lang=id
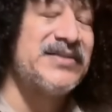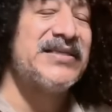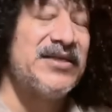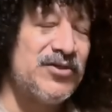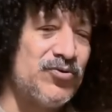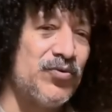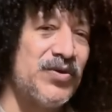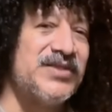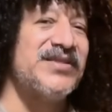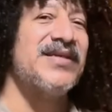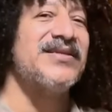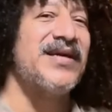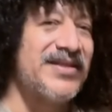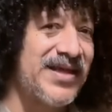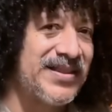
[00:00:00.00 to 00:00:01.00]
saya dicuri saya
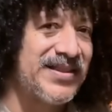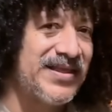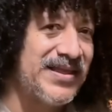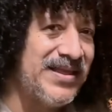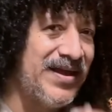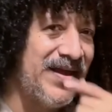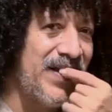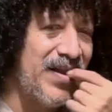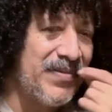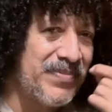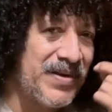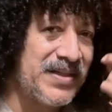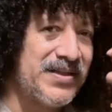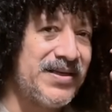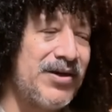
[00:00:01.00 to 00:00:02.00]
sakit hati.
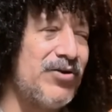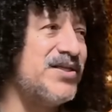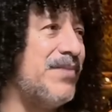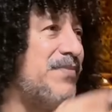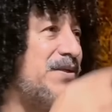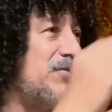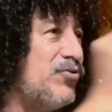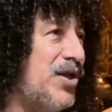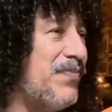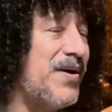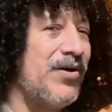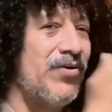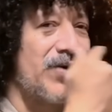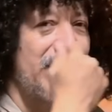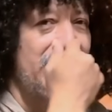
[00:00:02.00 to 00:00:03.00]
Berarti kalau saya mencuri
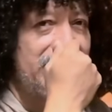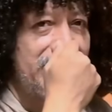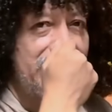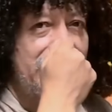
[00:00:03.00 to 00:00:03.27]
barang orang